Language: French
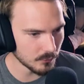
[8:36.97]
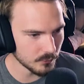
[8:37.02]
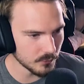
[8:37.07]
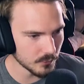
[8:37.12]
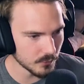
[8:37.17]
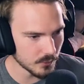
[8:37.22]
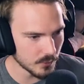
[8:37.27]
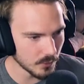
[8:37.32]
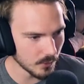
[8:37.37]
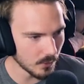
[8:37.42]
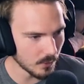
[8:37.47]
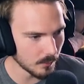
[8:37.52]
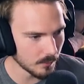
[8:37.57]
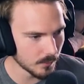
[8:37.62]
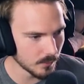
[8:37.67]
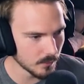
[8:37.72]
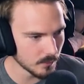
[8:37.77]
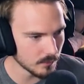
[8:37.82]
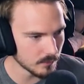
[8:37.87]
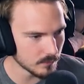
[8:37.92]
vu de
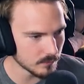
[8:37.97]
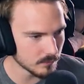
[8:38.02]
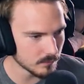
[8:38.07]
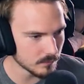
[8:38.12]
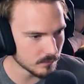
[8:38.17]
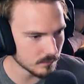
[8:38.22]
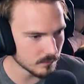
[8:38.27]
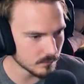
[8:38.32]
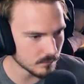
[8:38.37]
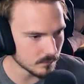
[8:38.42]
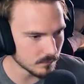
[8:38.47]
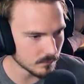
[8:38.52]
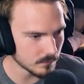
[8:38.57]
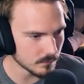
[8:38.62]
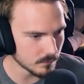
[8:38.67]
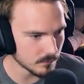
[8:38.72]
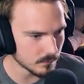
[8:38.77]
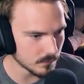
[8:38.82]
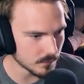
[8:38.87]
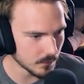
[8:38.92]
corbeau
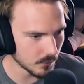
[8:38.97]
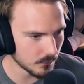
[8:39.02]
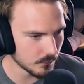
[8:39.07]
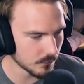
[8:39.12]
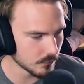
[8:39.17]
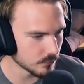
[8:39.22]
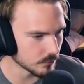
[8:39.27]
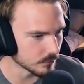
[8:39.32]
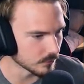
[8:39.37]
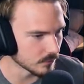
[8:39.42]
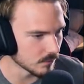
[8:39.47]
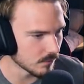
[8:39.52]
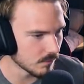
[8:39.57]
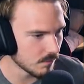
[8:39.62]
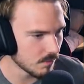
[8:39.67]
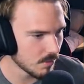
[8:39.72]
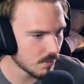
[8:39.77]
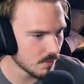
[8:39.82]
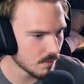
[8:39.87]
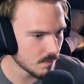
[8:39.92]
dans ce jeu.
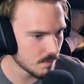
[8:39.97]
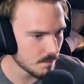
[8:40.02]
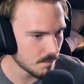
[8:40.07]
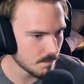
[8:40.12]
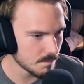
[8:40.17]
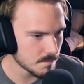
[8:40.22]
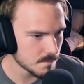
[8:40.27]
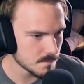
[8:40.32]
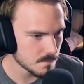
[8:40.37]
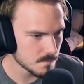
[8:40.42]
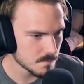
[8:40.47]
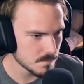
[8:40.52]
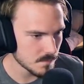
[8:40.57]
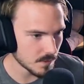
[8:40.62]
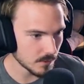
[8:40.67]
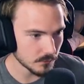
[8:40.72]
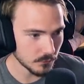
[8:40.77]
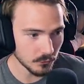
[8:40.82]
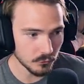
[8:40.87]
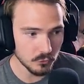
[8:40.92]
Hein.
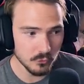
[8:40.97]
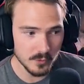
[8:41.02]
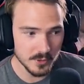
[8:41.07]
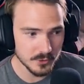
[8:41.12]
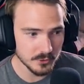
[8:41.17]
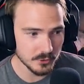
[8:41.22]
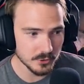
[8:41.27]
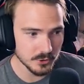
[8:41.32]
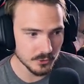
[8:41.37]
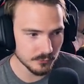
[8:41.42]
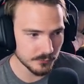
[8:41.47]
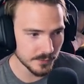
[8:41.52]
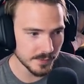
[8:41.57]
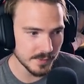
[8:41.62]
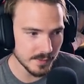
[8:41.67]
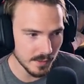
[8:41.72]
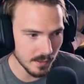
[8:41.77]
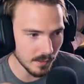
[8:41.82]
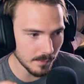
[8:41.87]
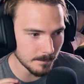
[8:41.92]
Dans tous les jeux que je fais,
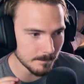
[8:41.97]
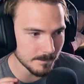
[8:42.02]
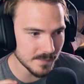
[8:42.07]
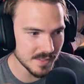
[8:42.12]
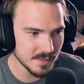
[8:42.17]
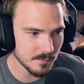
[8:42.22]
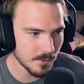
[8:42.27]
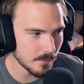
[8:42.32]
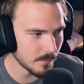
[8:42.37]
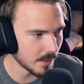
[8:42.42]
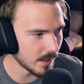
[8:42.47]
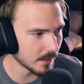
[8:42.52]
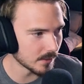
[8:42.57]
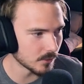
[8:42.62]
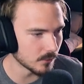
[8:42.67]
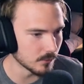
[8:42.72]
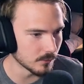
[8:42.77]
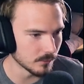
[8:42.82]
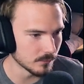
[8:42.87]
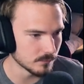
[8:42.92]
il y a minimum un
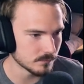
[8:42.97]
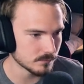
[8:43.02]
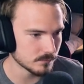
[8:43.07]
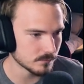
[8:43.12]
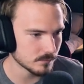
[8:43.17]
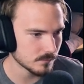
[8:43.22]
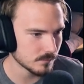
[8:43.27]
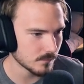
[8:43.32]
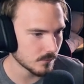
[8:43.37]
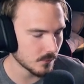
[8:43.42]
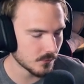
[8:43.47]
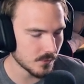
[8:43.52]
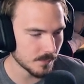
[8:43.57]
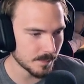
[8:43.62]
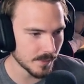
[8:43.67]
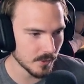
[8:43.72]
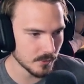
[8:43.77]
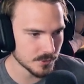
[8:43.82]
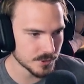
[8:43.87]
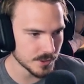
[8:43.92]
croc. Donc c'est
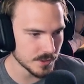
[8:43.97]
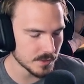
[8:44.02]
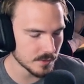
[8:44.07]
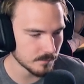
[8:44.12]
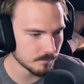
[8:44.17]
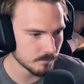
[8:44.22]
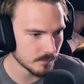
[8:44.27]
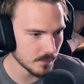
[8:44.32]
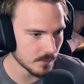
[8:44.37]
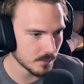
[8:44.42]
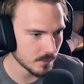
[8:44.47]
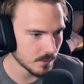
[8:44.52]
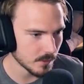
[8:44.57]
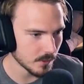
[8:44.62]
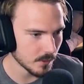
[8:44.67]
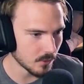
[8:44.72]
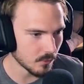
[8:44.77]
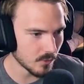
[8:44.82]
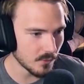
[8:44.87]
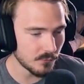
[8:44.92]
pas logique.
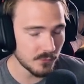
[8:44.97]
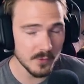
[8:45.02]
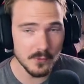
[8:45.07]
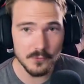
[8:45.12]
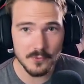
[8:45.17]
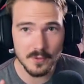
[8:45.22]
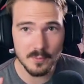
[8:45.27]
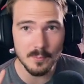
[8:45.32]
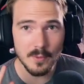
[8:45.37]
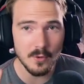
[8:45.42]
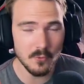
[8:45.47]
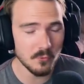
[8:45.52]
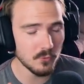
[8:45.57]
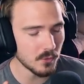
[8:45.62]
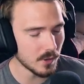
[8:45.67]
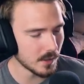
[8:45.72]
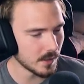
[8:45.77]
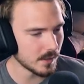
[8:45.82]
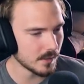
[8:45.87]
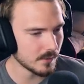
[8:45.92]
On va forcément
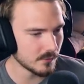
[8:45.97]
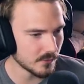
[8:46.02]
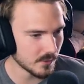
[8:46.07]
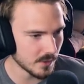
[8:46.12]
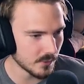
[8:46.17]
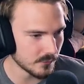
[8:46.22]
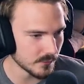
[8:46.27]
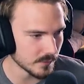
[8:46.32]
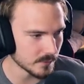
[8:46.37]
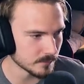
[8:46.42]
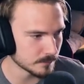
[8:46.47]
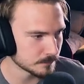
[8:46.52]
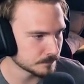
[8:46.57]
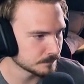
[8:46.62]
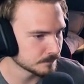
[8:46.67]
voir un avant la fin.